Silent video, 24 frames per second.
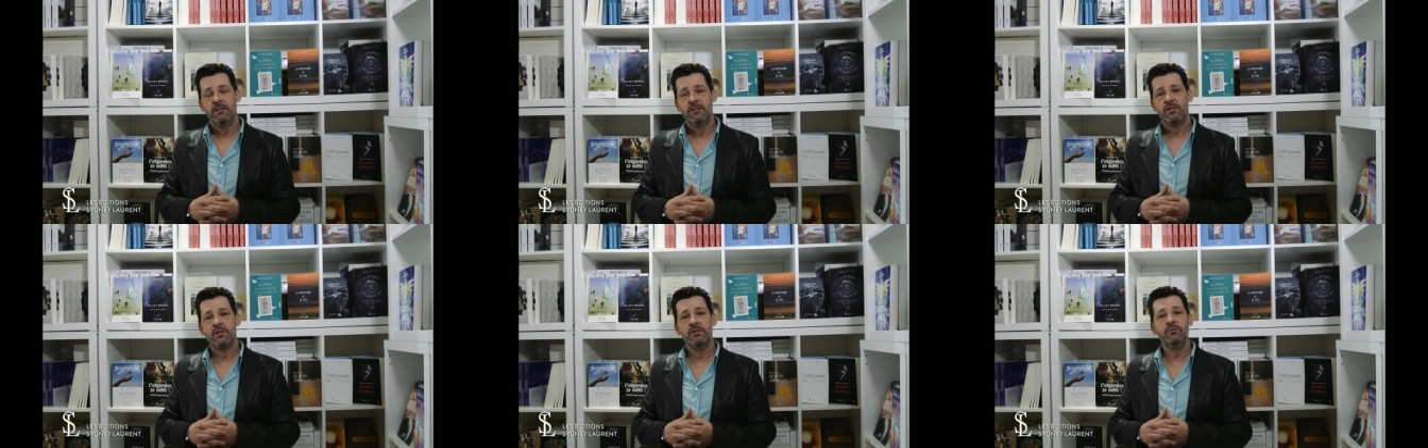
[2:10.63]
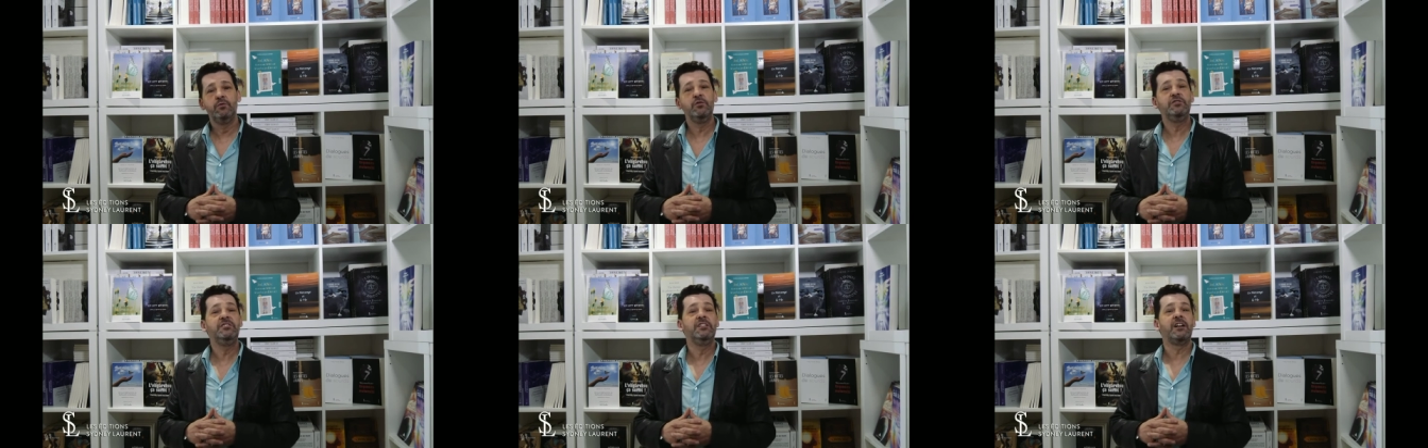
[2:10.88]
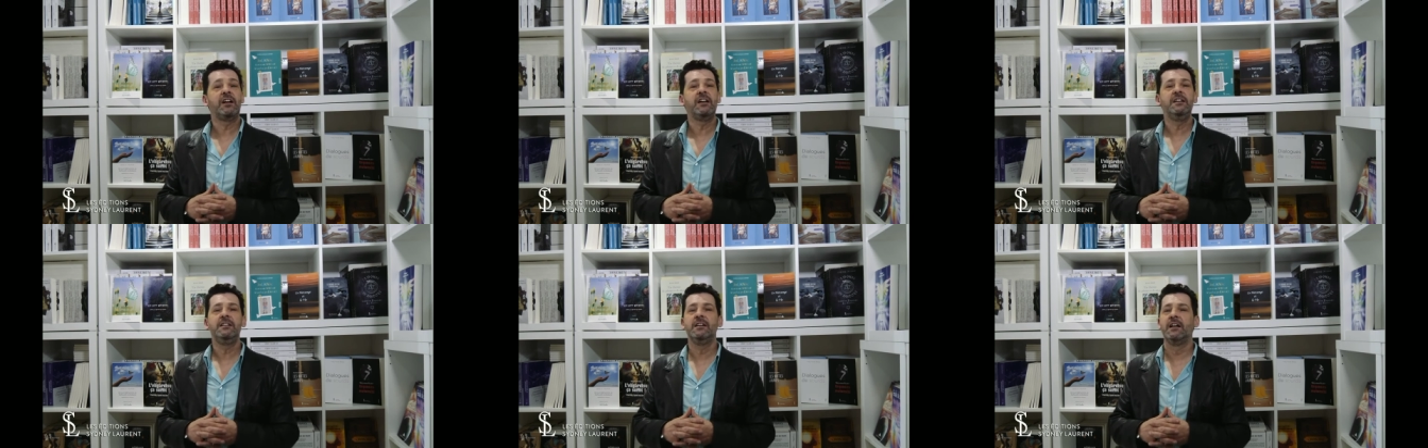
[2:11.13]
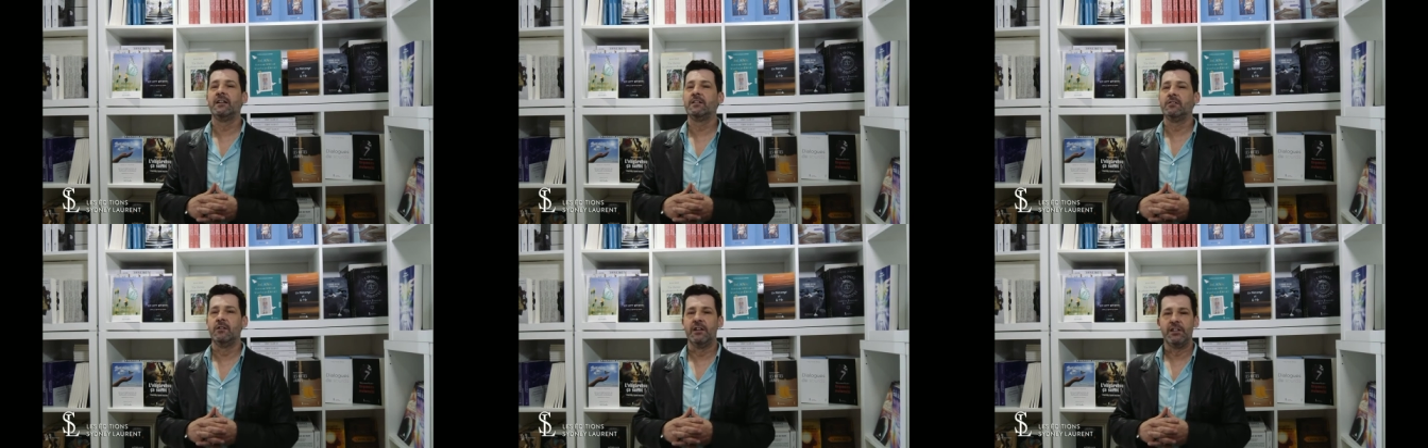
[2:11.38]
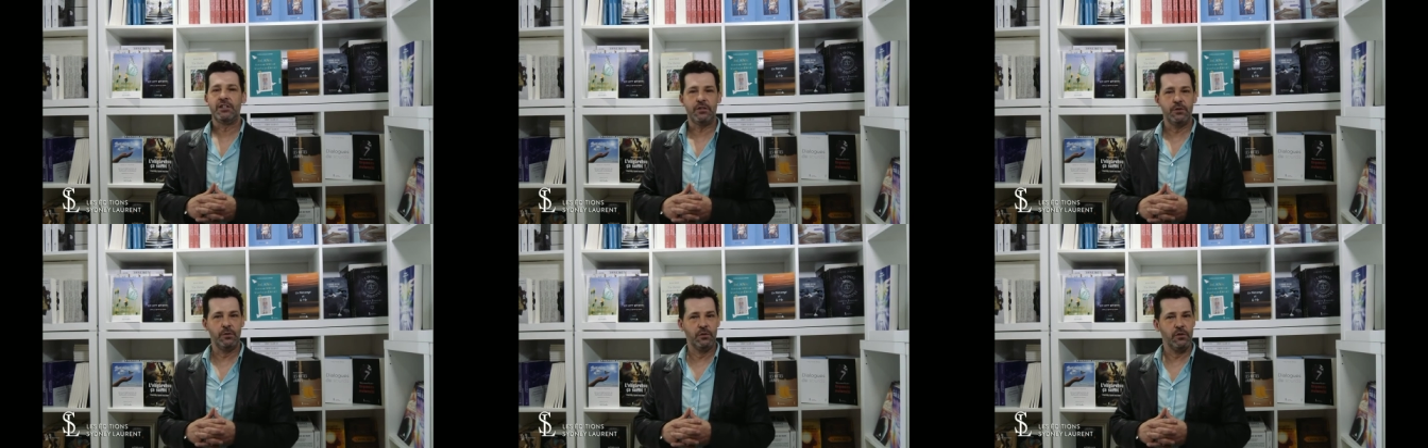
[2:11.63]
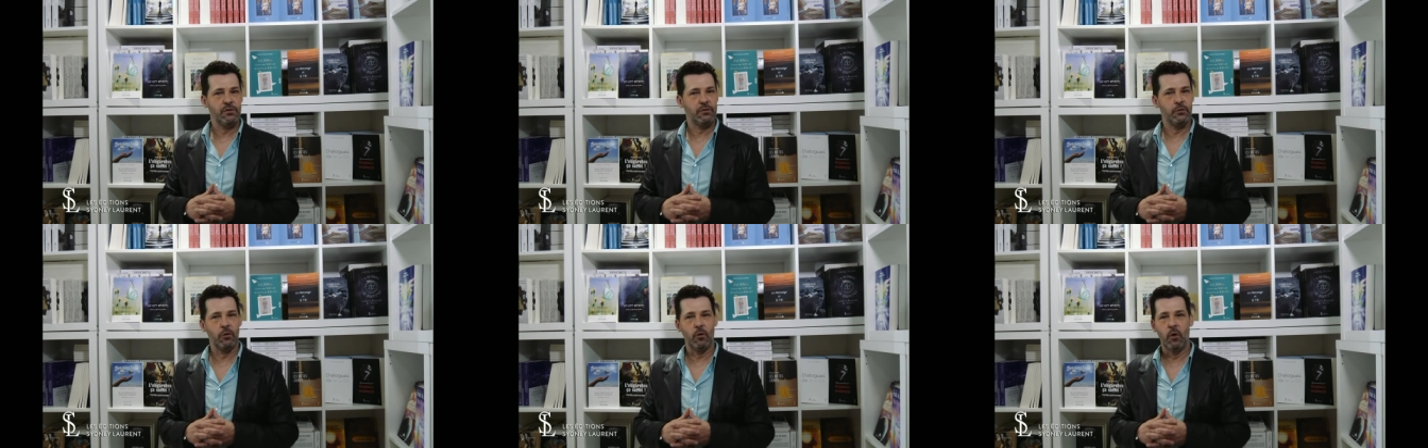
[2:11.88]
Je ne vous dis rien de la
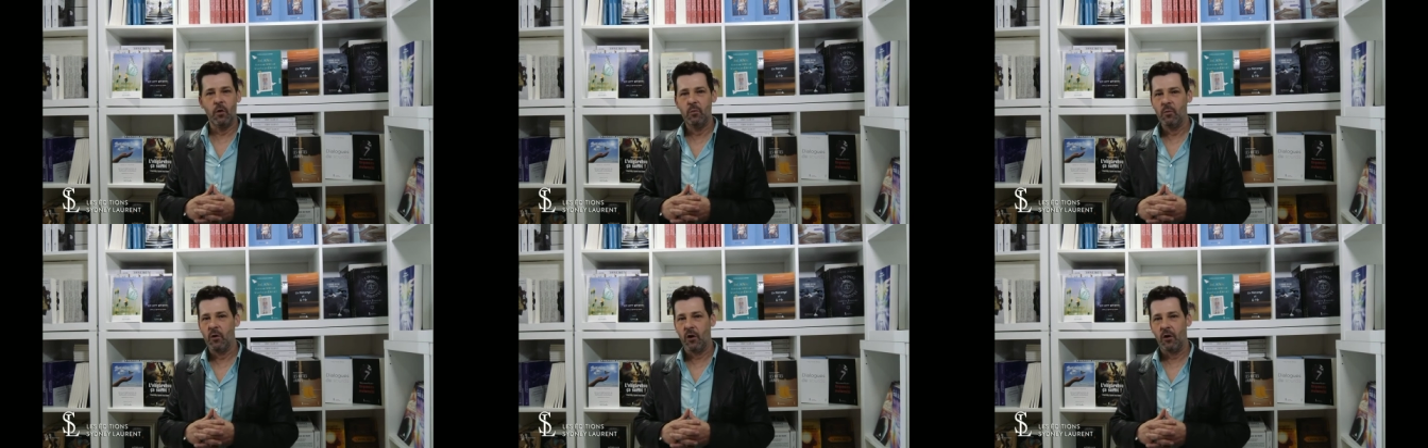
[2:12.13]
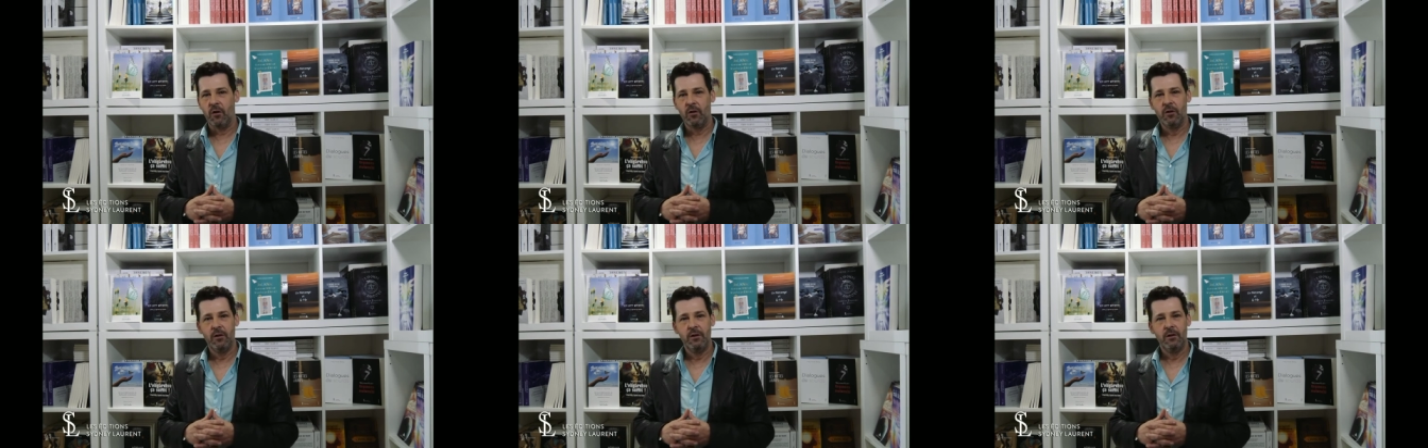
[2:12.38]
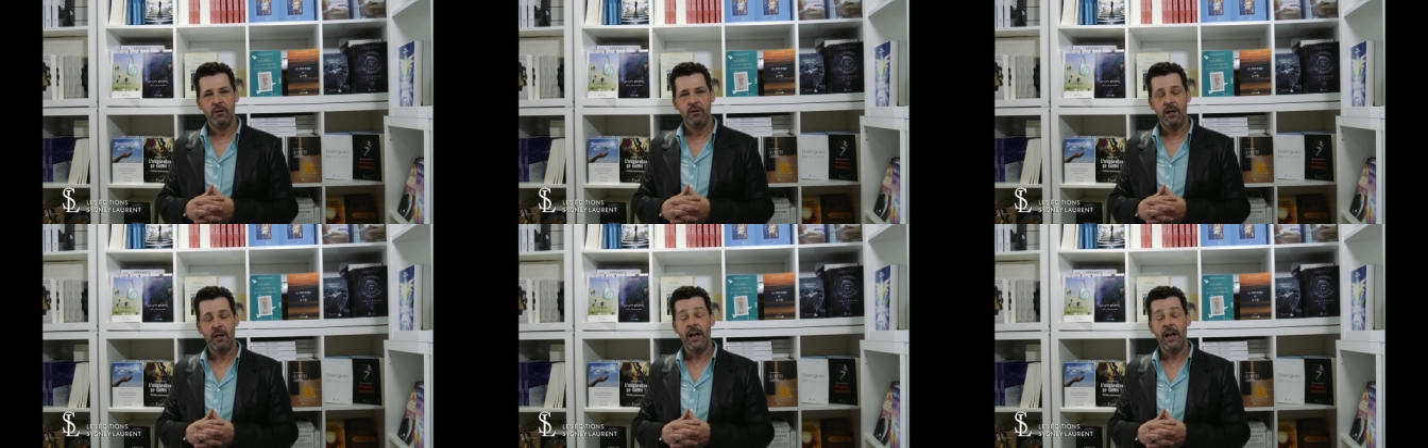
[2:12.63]
chute de ce roman,